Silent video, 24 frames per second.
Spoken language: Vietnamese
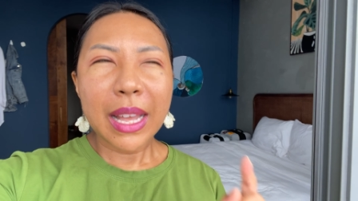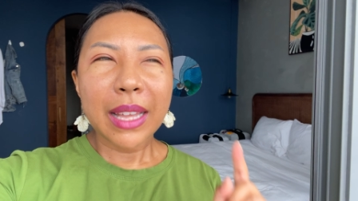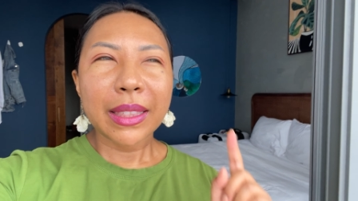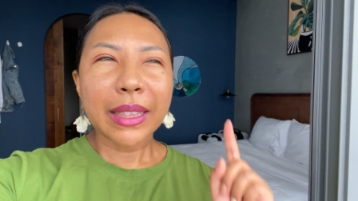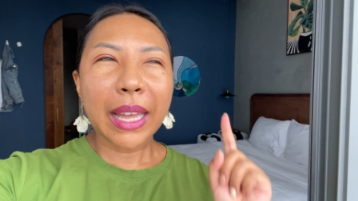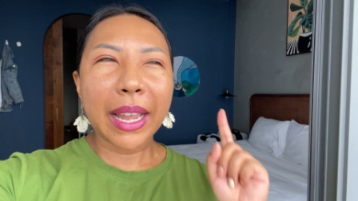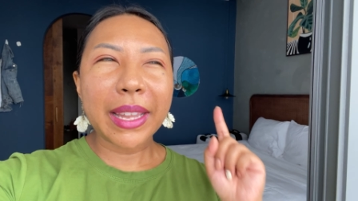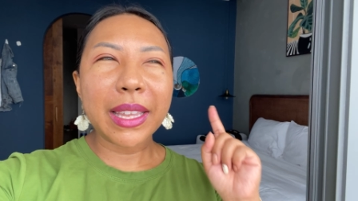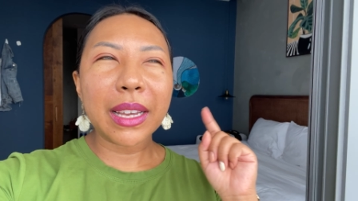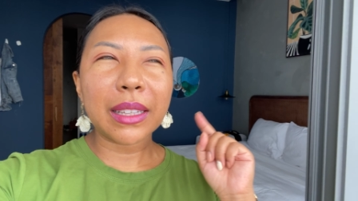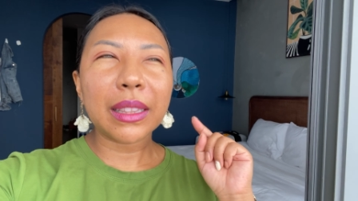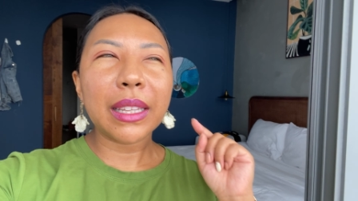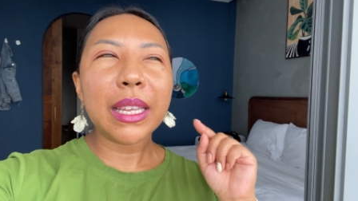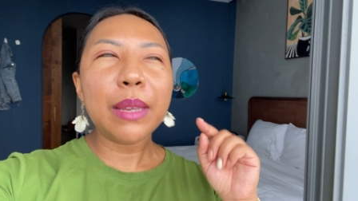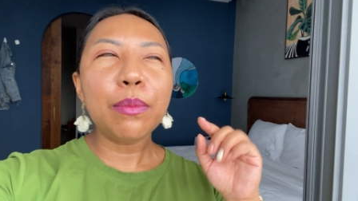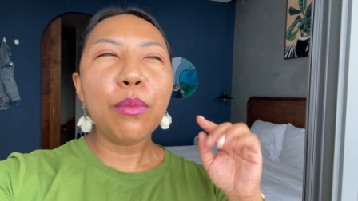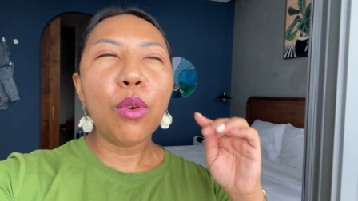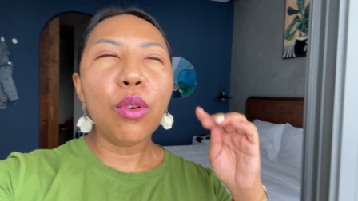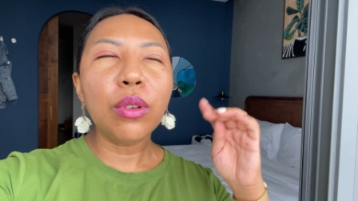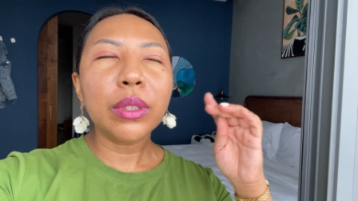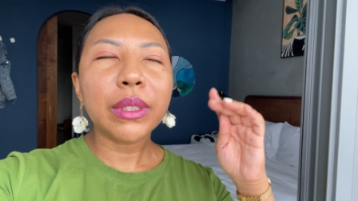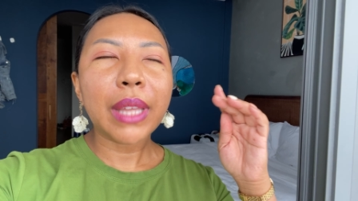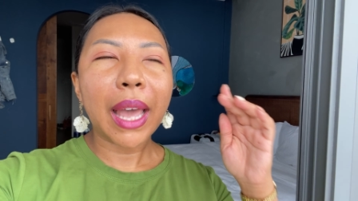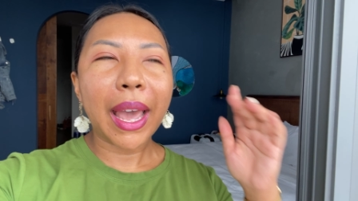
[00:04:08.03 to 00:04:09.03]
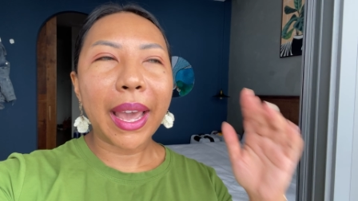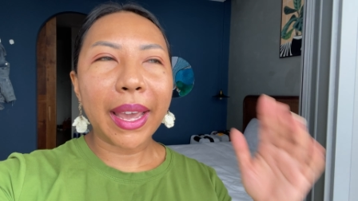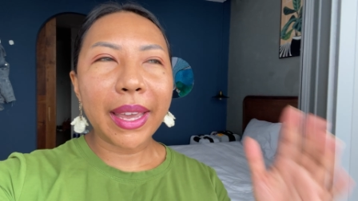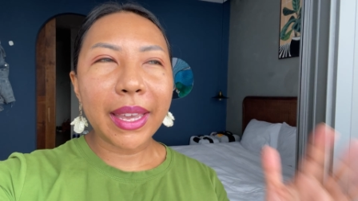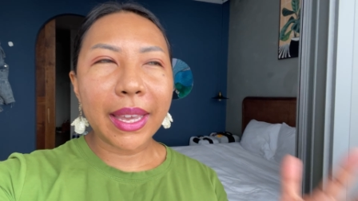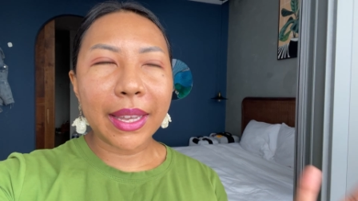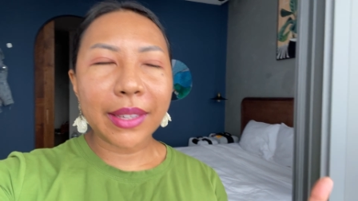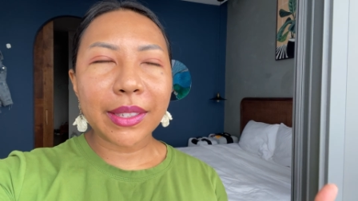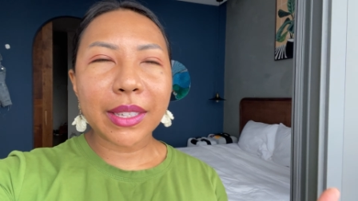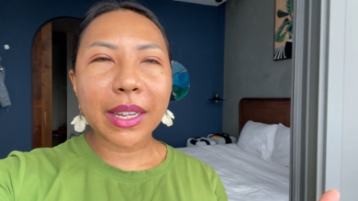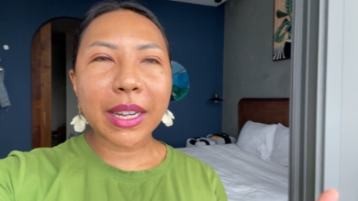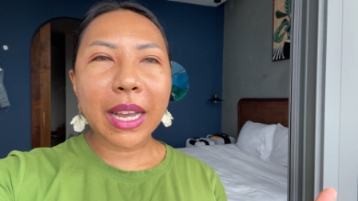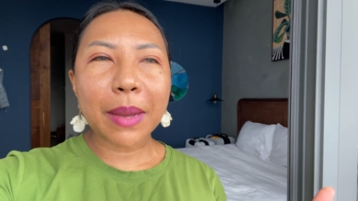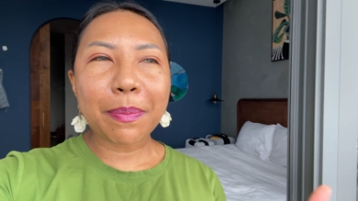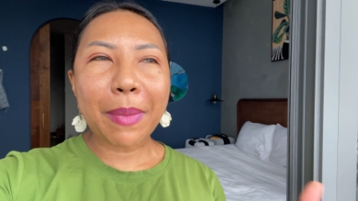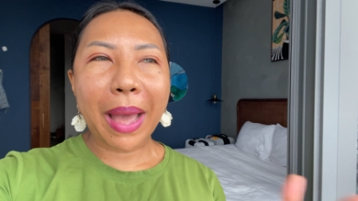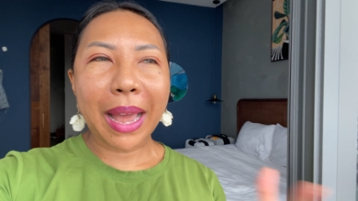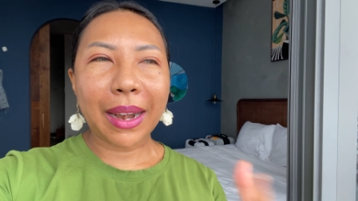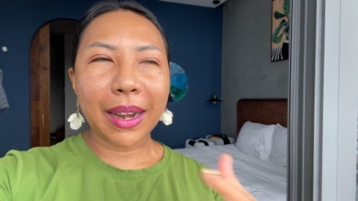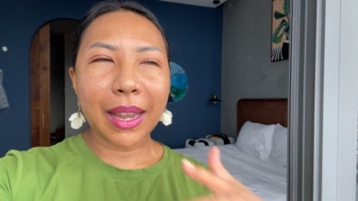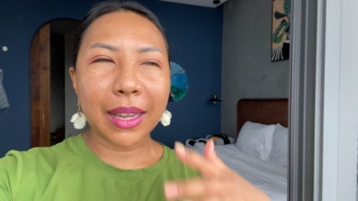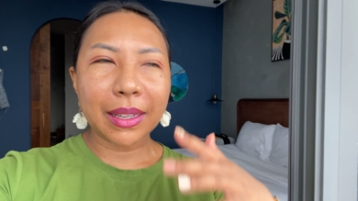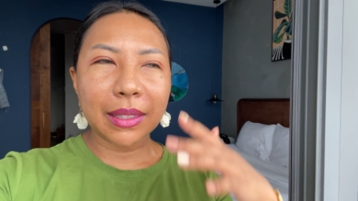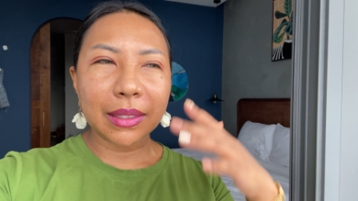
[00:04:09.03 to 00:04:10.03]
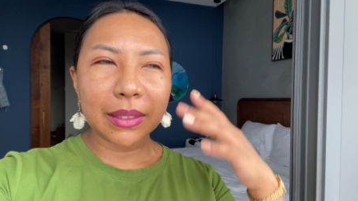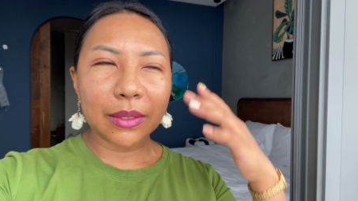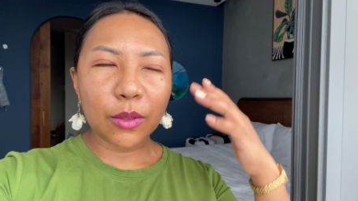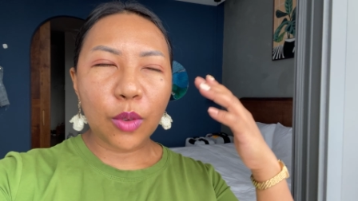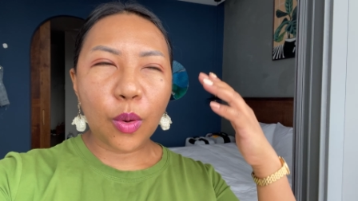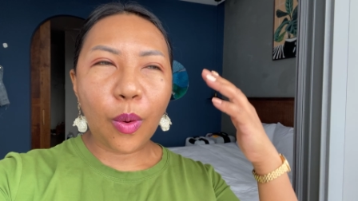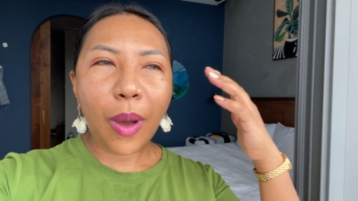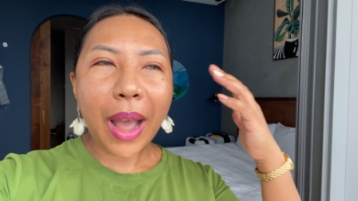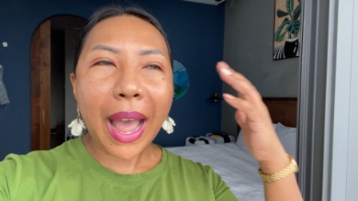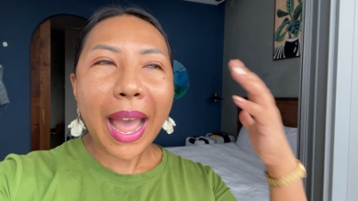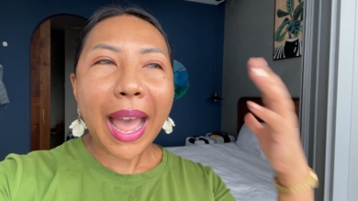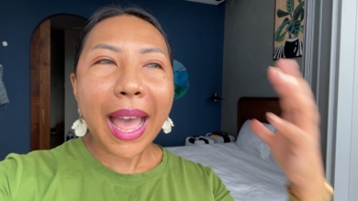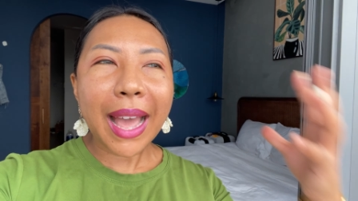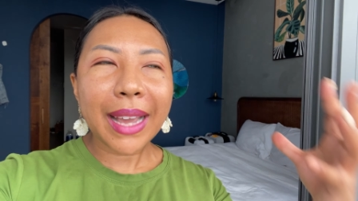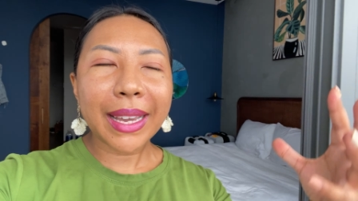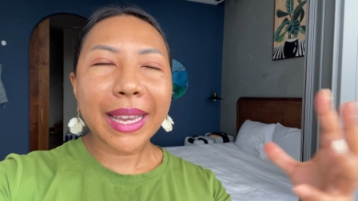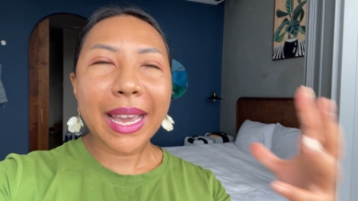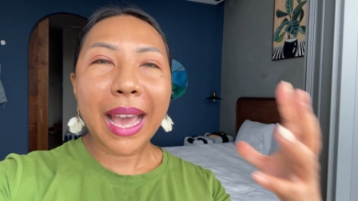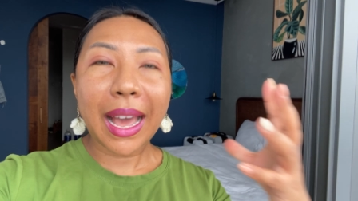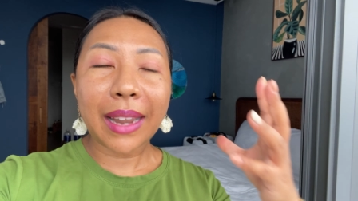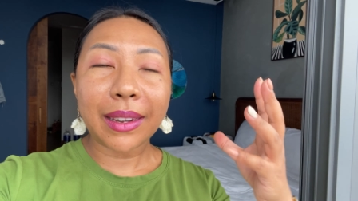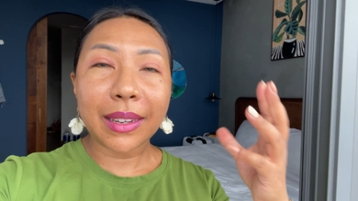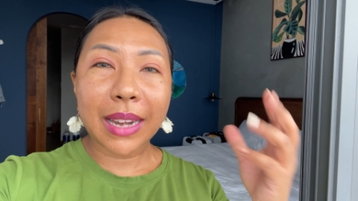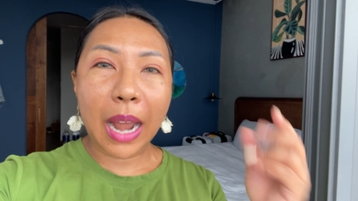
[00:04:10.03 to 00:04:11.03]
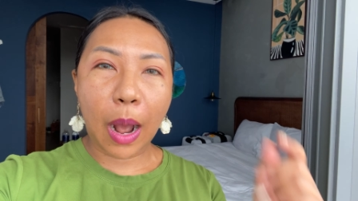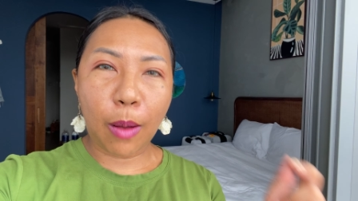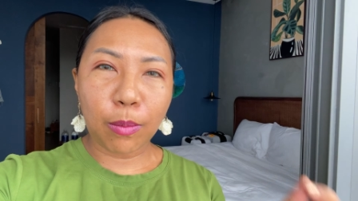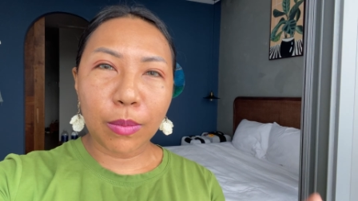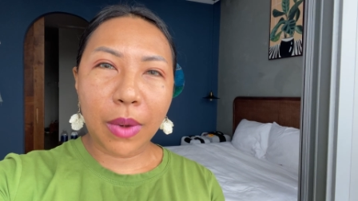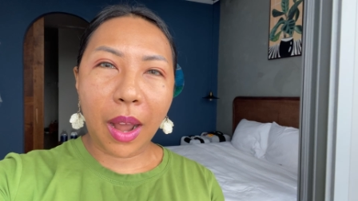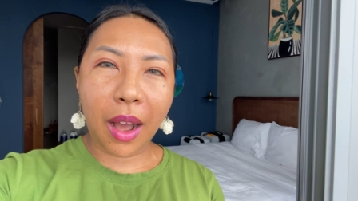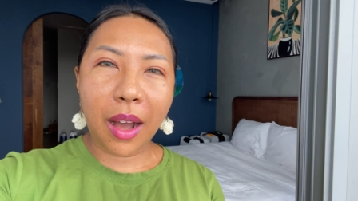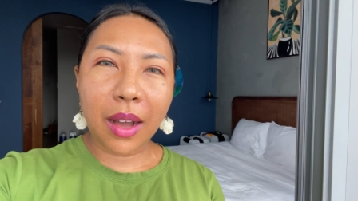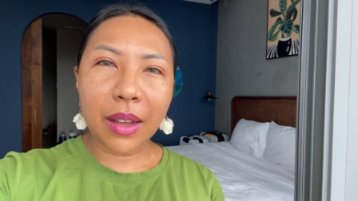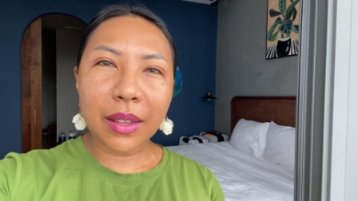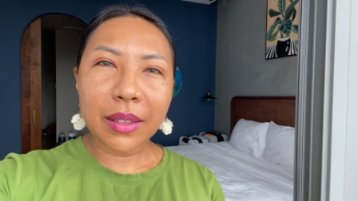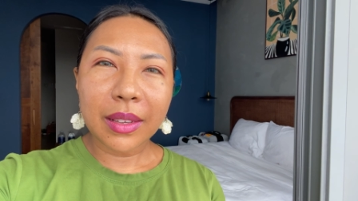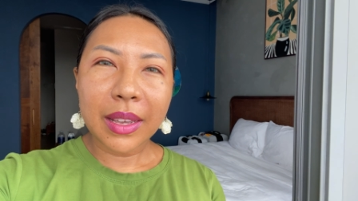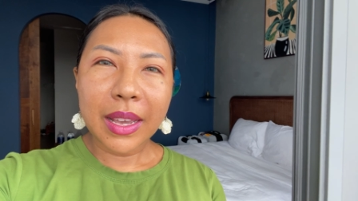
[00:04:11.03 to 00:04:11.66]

tại Nhật Ly muốn thể hiện cho các bạn là qua cái hành động đó